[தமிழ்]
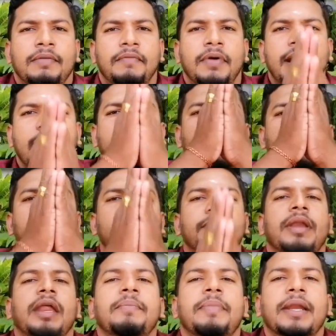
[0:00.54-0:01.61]
வணக்கம்
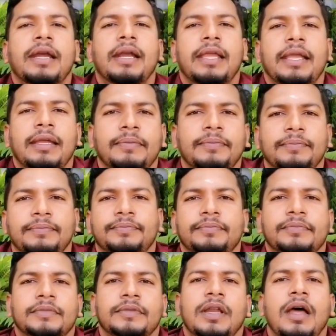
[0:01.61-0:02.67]
நண்பர்களே
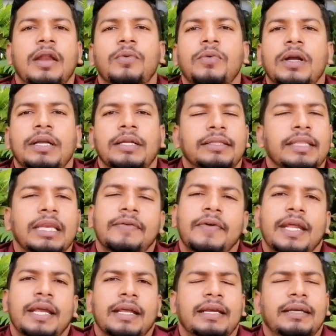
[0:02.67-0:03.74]
நான் உங்கள்
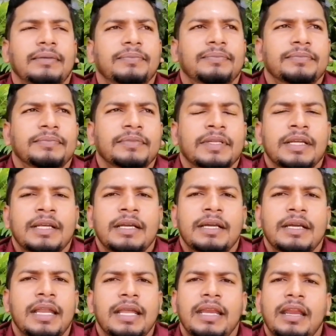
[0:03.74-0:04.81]
திருவரங்கன்
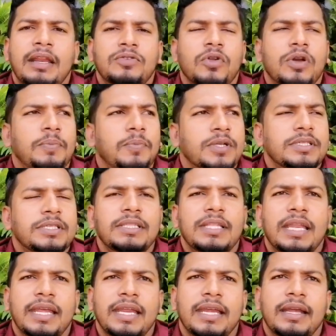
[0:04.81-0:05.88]
இன்றைக்கு நான் சொல்ல போகிற
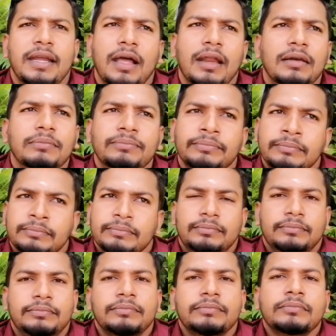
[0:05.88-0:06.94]
சிந்தனை என்னென்றால்
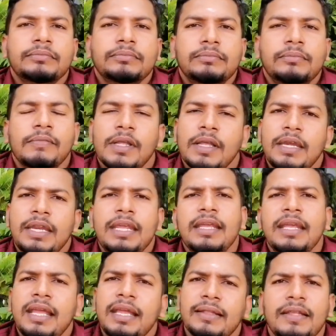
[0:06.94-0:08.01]

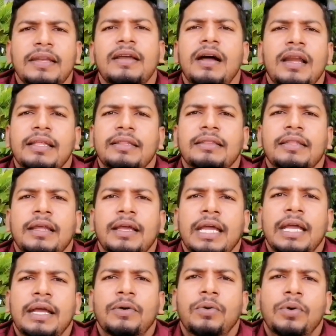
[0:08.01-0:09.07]
நீங்கள் எதிர்காலத்தில்
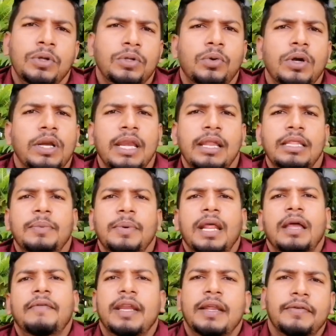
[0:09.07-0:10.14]
ஒரு
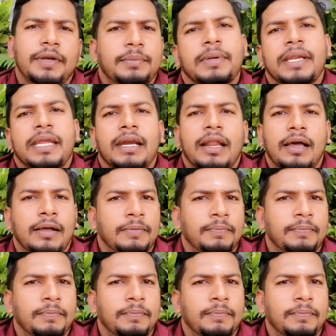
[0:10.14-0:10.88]
தொழிலதிபராக வர விரும்புகிறீங்களா